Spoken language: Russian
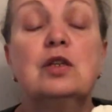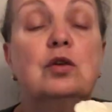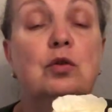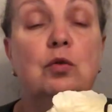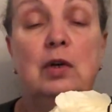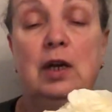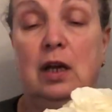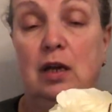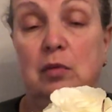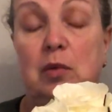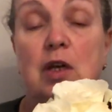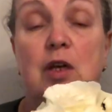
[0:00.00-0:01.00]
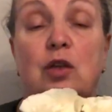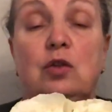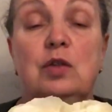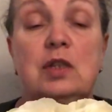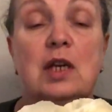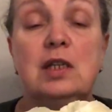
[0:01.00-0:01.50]
закругляем.
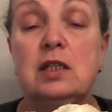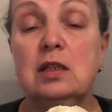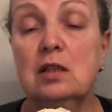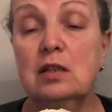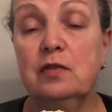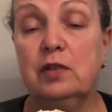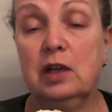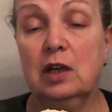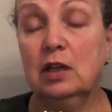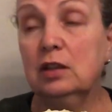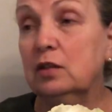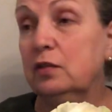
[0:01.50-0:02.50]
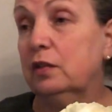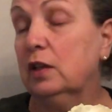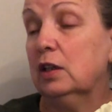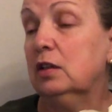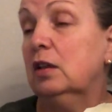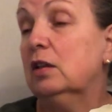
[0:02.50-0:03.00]
То есть один из вариантов
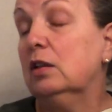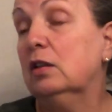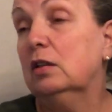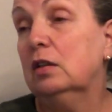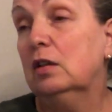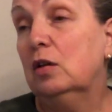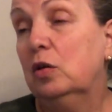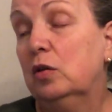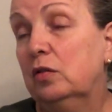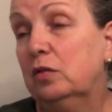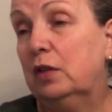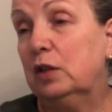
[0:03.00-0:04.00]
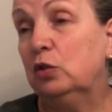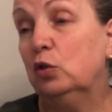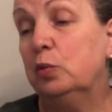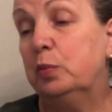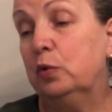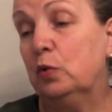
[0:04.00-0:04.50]
это в
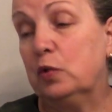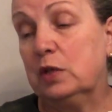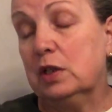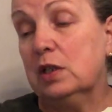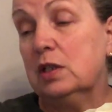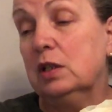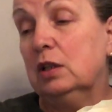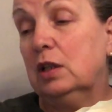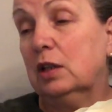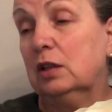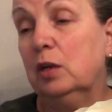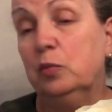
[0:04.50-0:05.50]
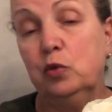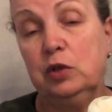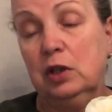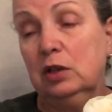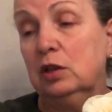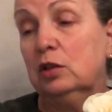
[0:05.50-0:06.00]
одной плоскости, и тогда
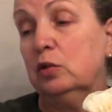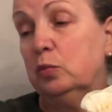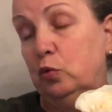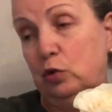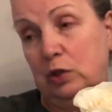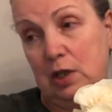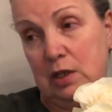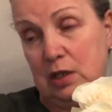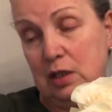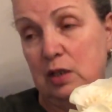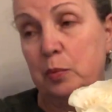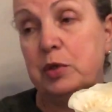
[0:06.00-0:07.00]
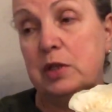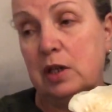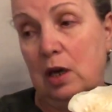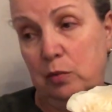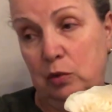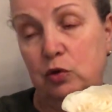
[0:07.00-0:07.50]
букет этот будет казаться по
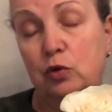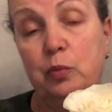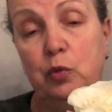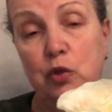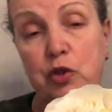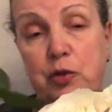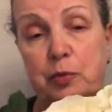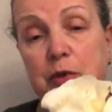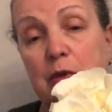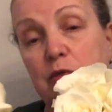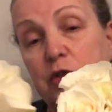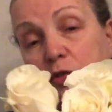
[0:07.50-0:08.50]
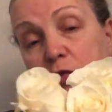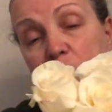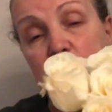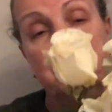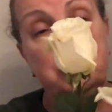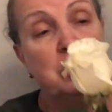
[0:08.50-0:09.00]
диаметру больше, потому что вы
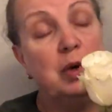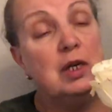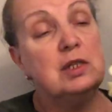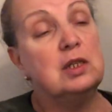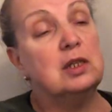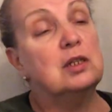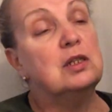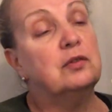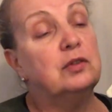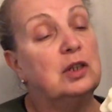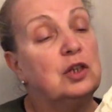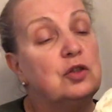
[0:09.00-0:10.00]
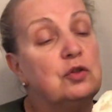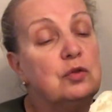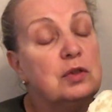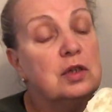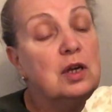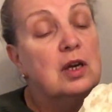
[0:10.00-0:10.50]
же понимаете, если вы
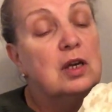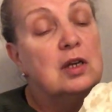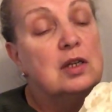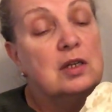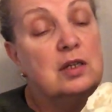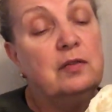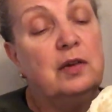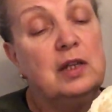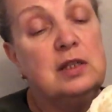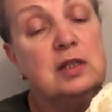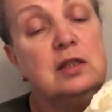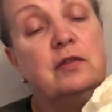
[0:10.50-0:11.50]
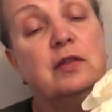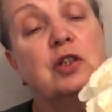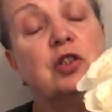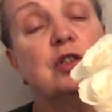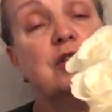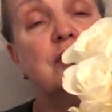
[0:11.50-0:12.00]
начнете заводить ваши